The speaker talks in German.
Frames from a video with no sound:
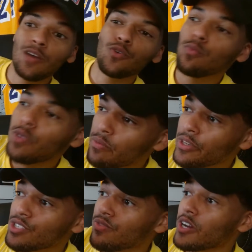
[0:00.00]
Problem,
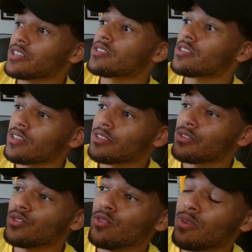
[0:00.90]
ich weiß. Die
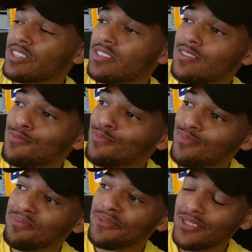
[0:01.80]
Nummer 7
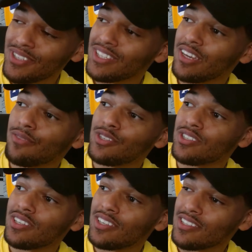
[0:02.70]
ist dir sehr
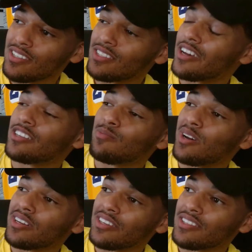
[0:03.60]
wichtig. Es ist deine
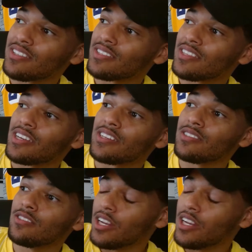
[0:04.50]
Marke, es ist sehr lieb.